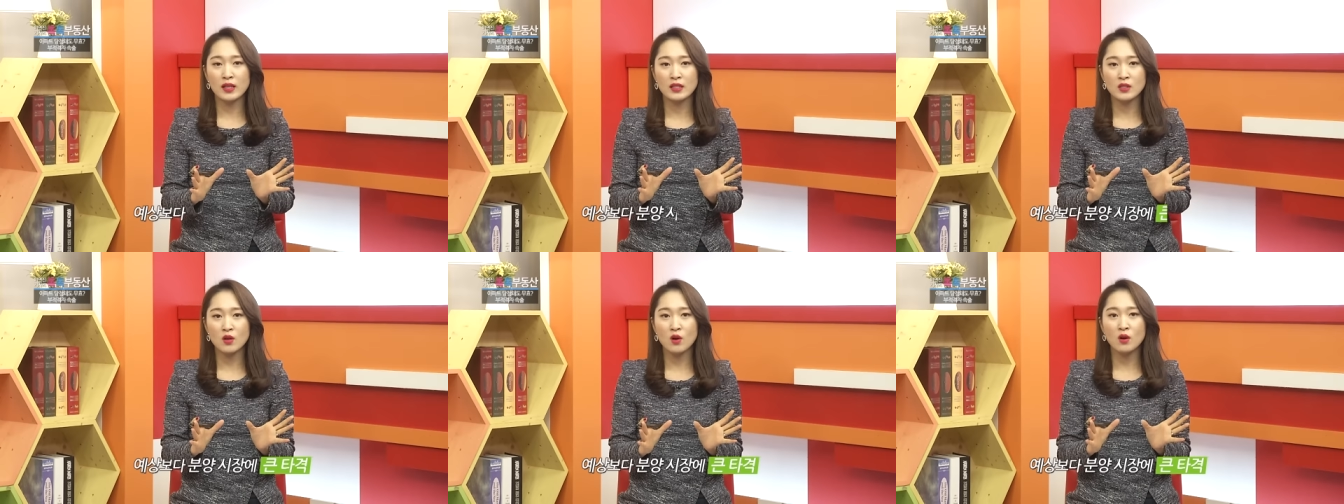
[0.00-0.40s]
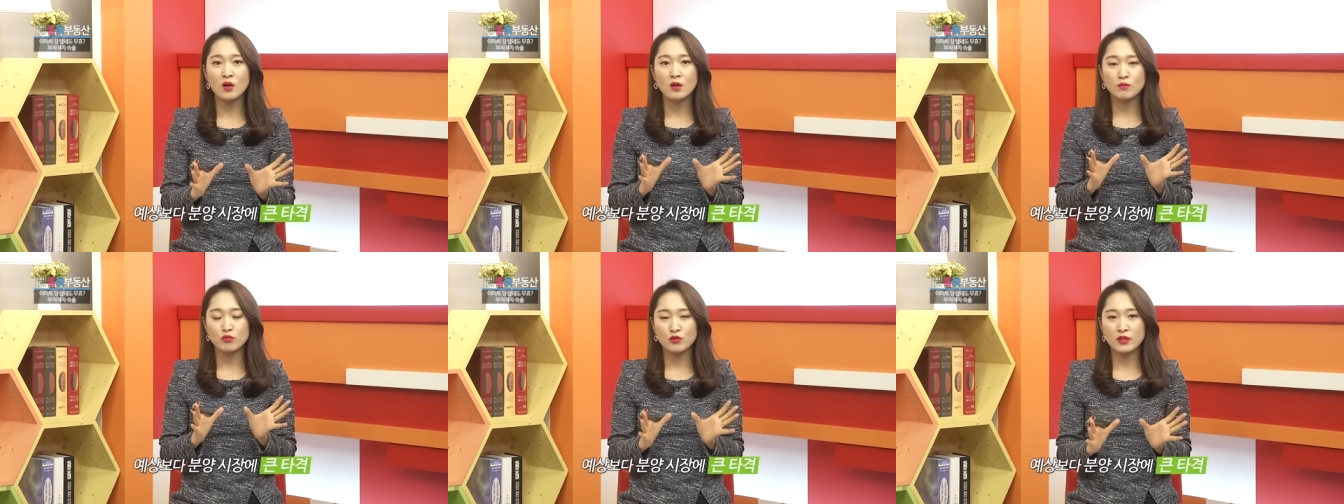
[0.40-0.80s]

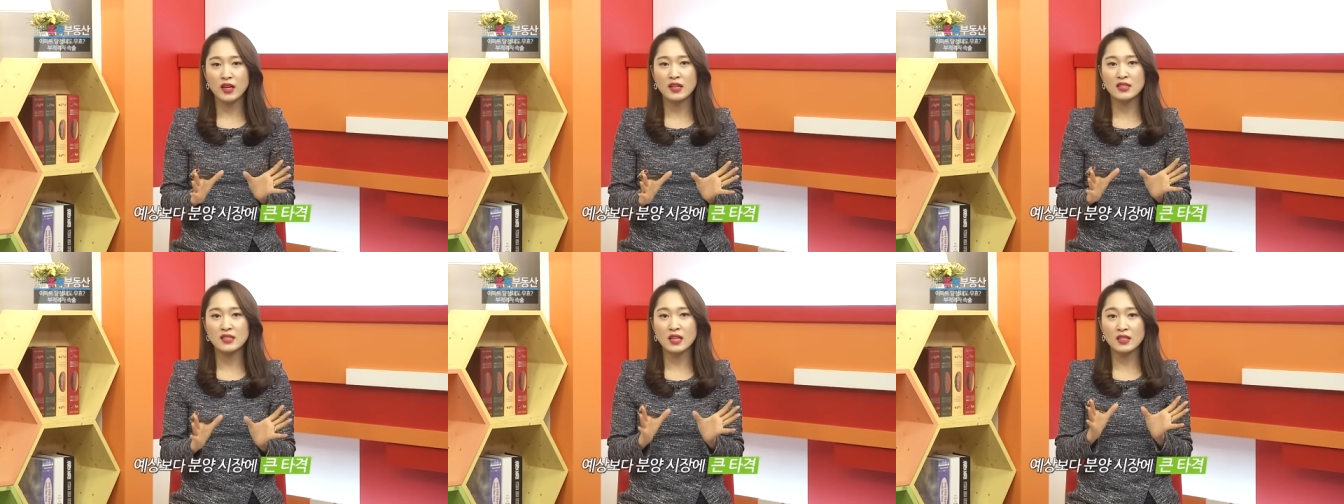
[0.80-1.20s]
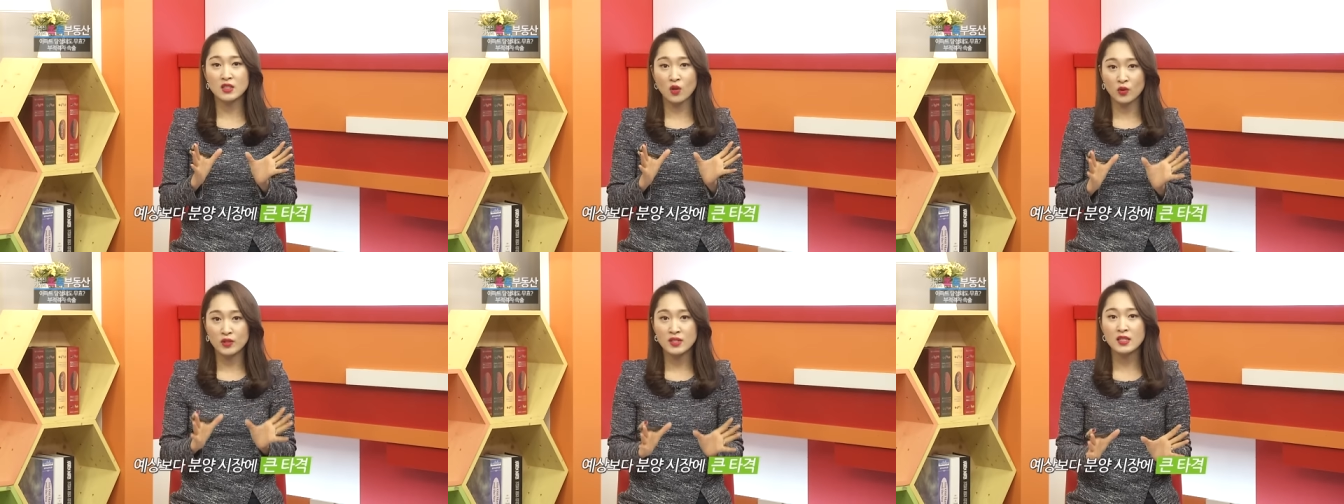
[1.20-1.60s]
인해서
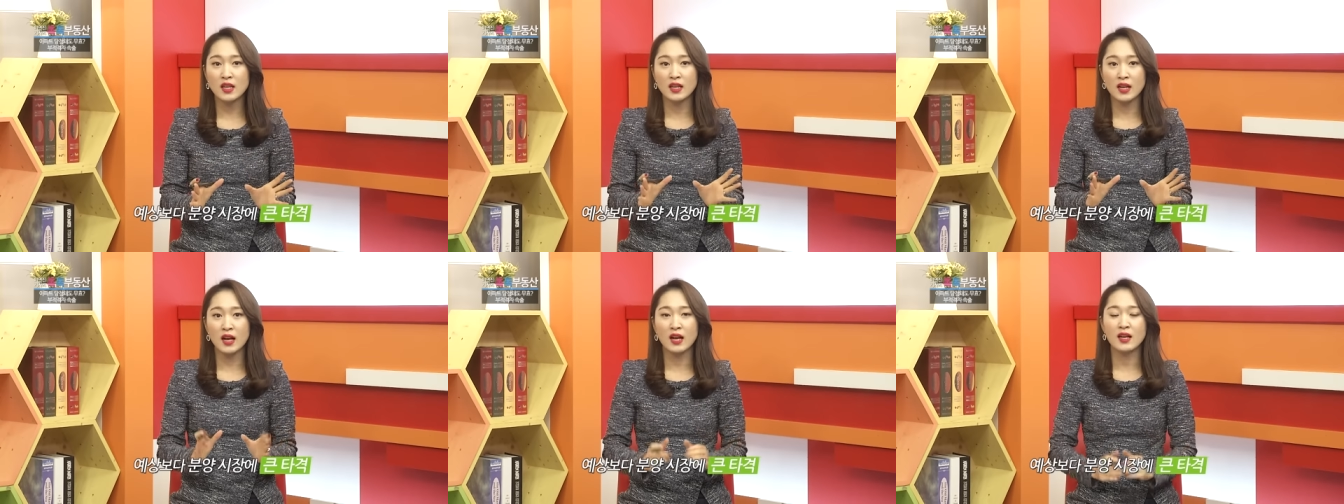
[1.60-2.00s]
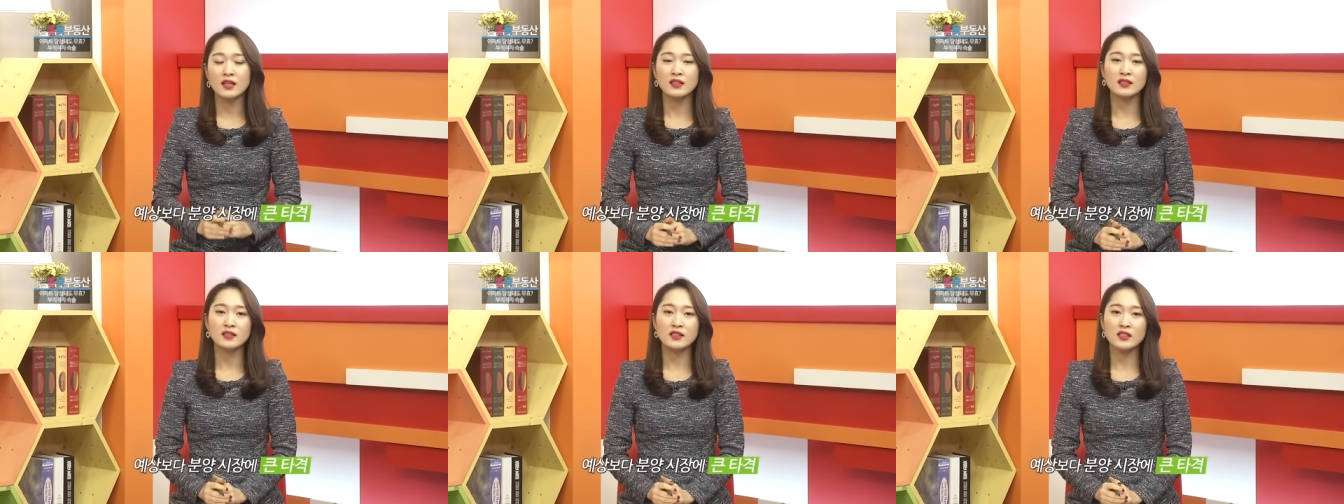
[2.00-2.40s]
분양시장 전체가
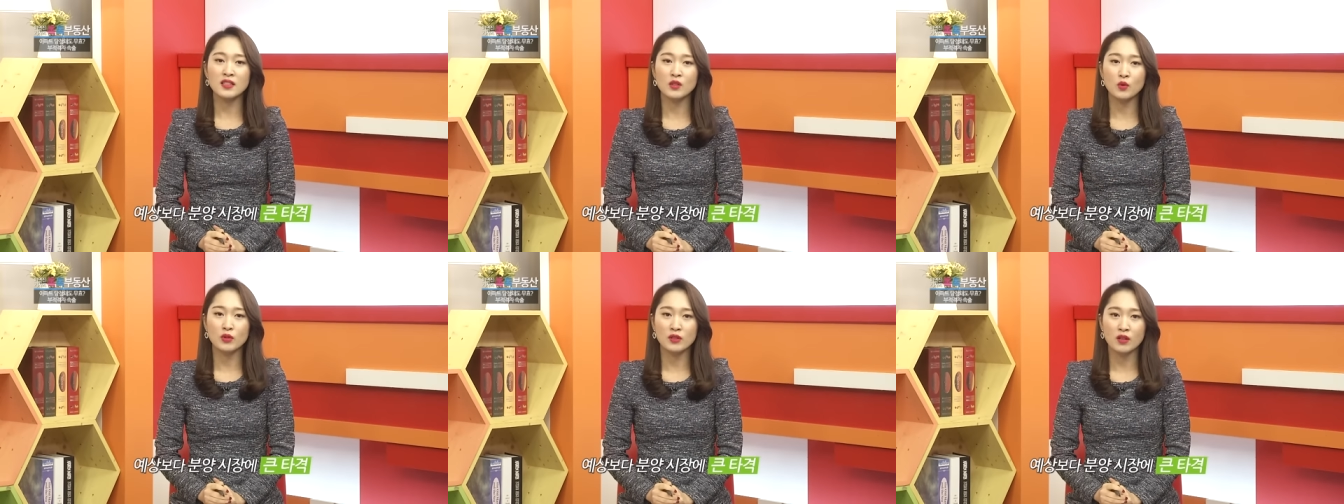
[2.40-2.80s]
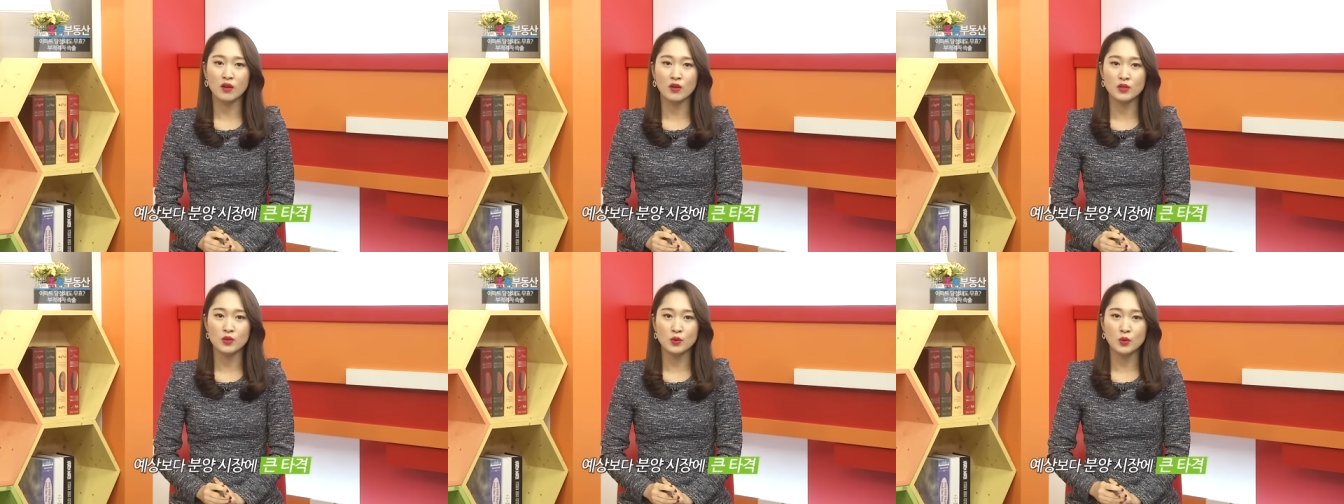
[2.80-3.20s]
흔들리고
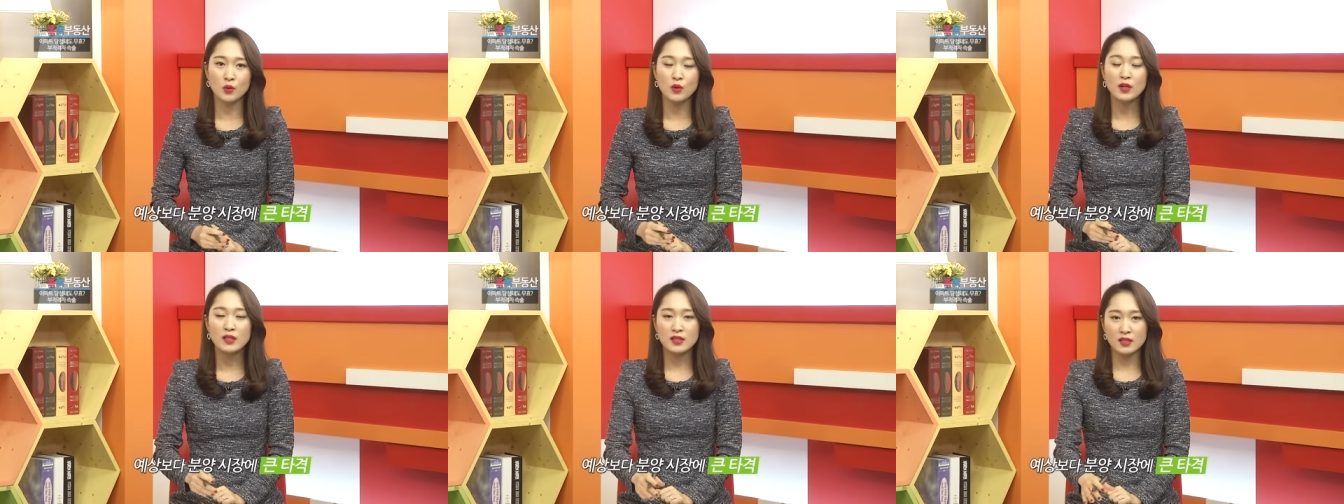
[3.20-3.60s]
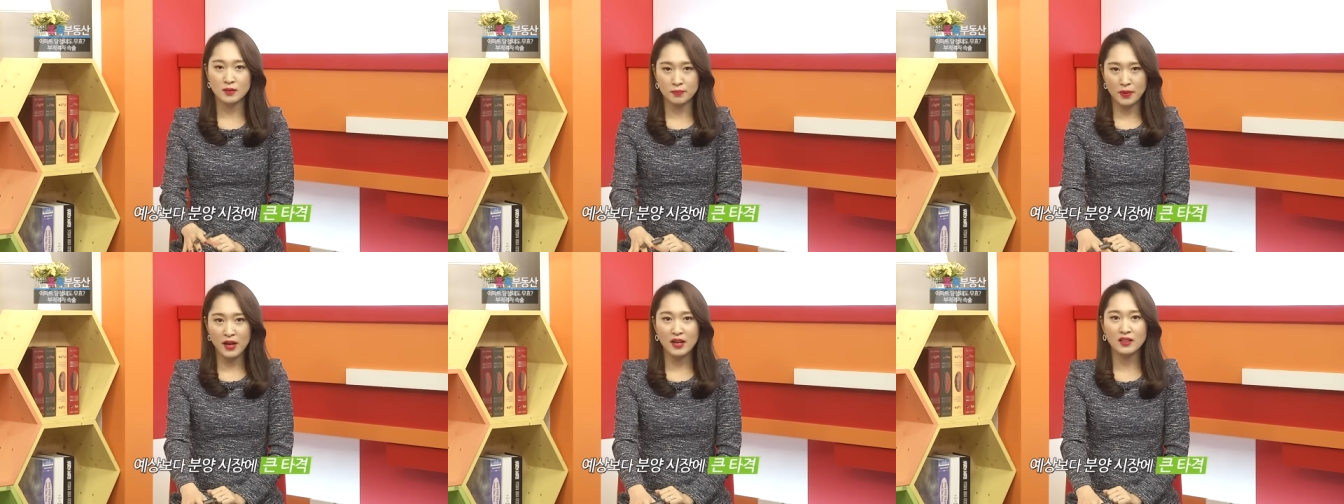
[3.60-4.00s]
있는 것으로
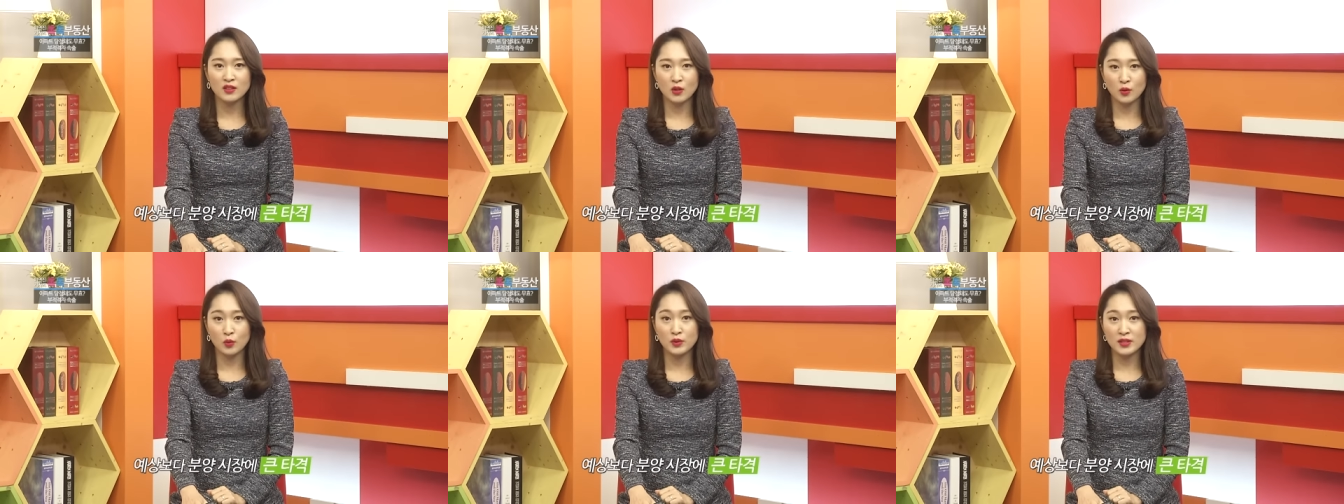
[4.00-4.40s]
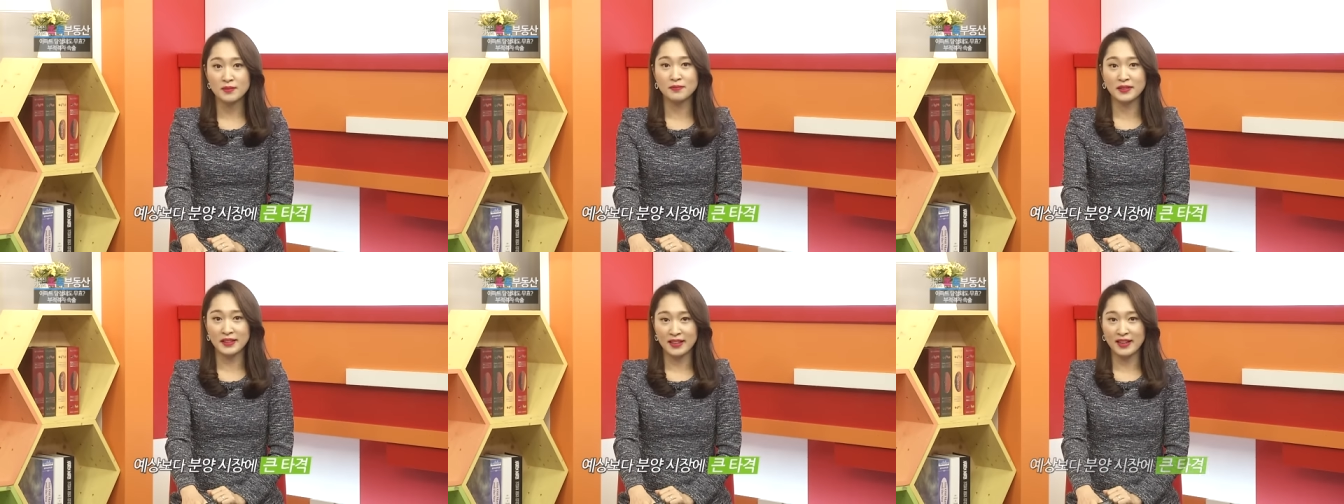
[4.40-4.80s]
지금 파악이 되고
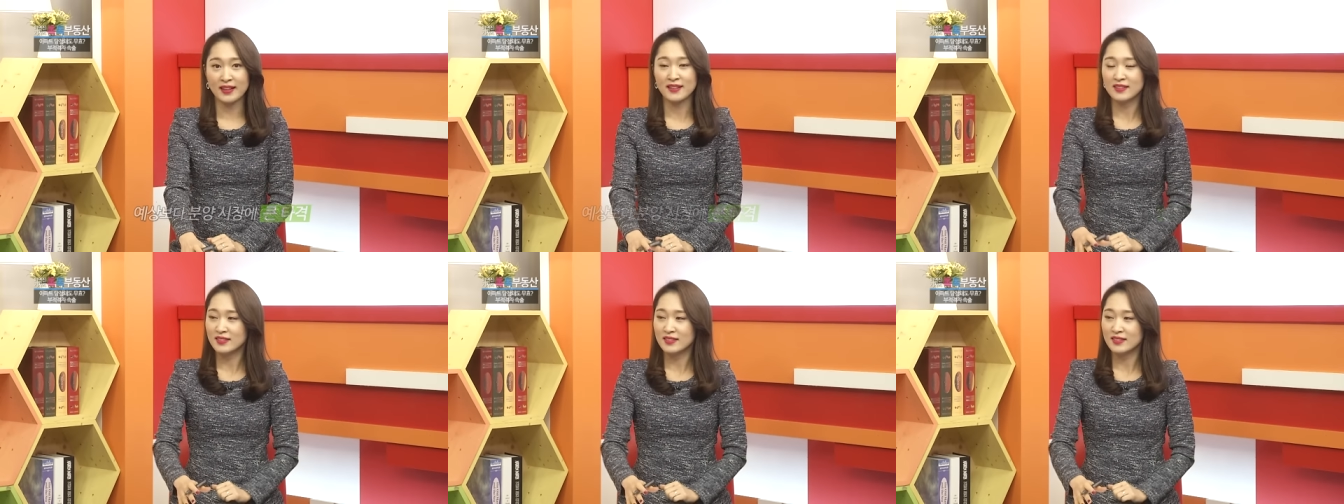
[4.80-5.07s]
있습니다.